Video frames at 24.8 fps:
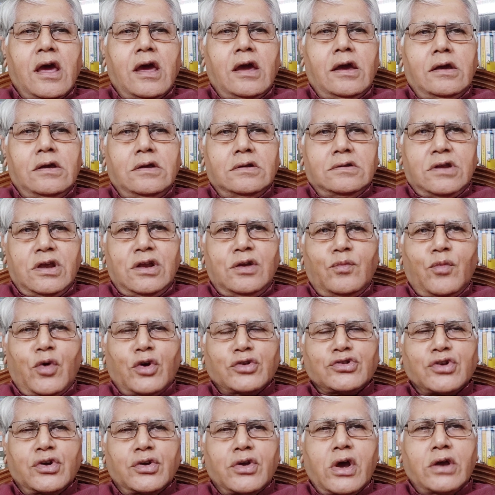এই তিন
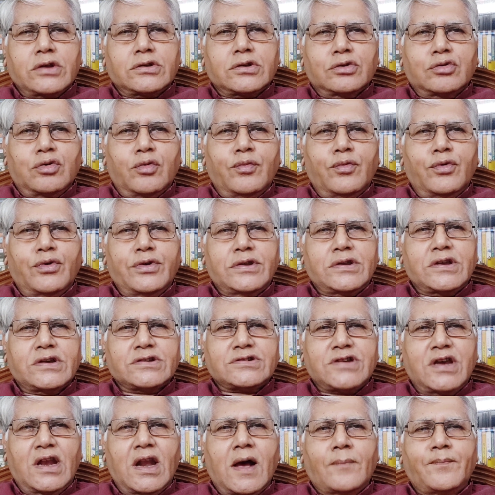বছর হয়তো ধূপগুড়িতে
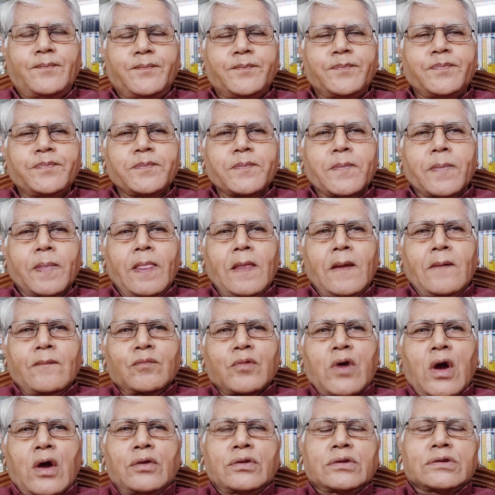ছিলাম
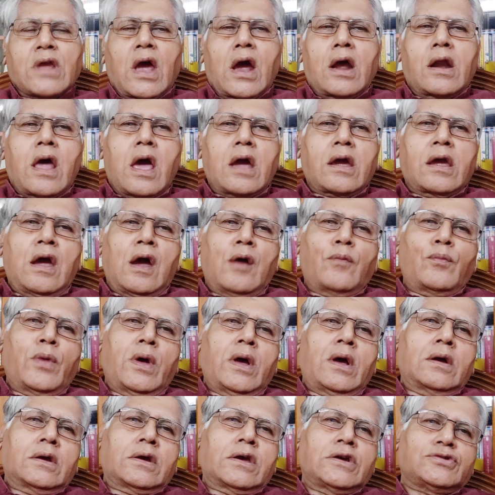কারণ তার আগে
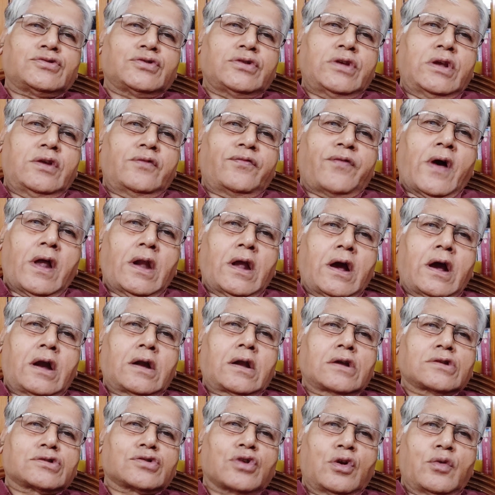আমরা কিছুদিন
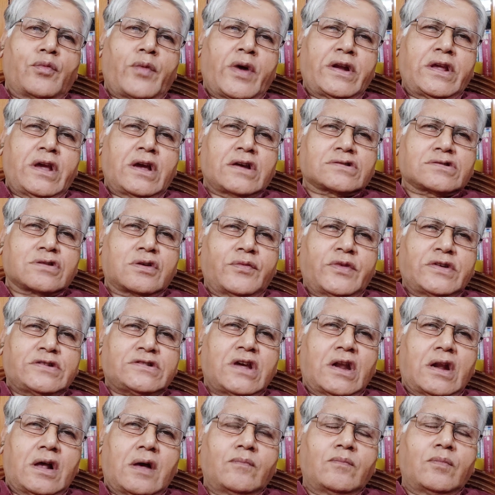ফালাকাটা সলমানি আশ্রমে
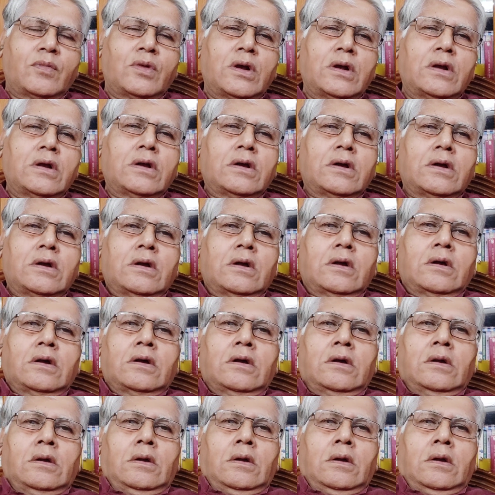ছিলাম
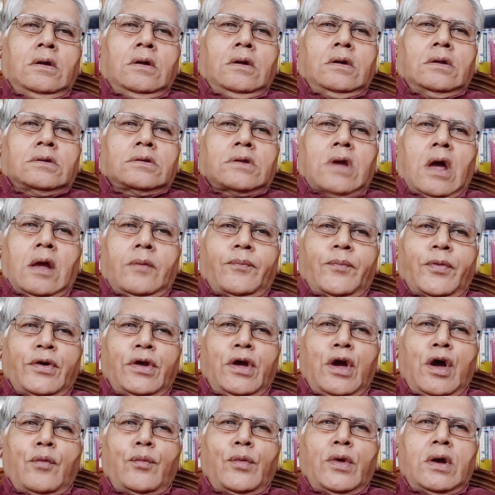তারপরে
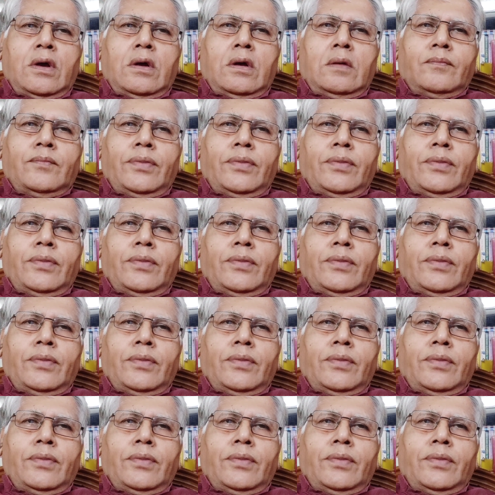আমরা